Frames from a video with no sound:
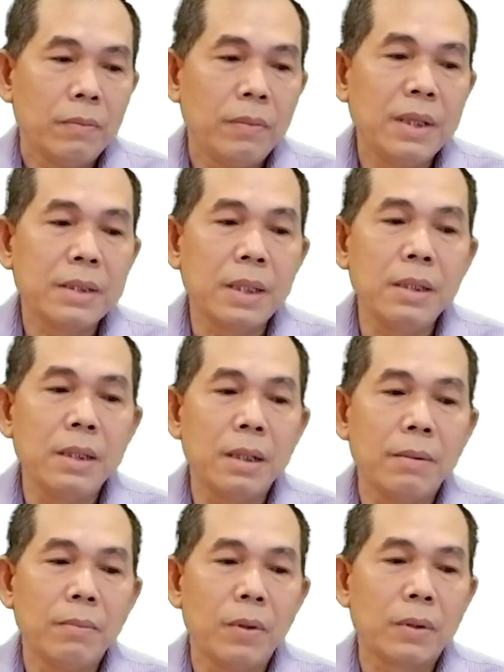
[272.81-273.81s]
việc xây
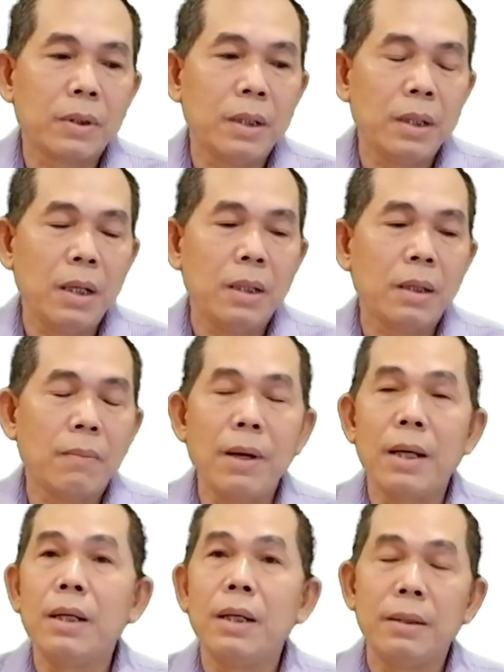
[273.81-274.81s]
dựng một cái hệ thống
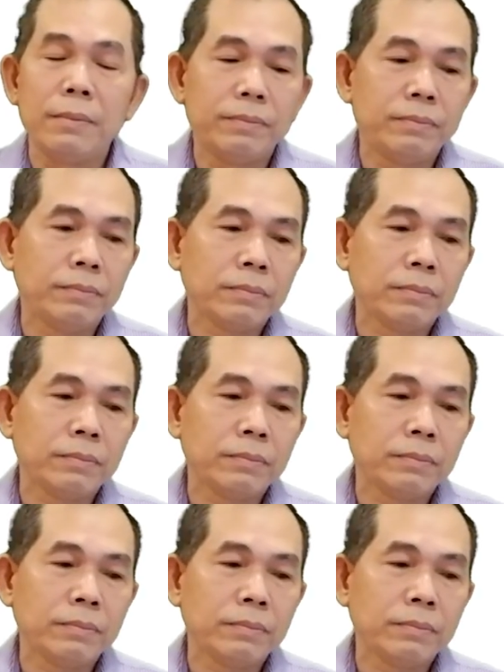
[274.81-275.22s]
an ninh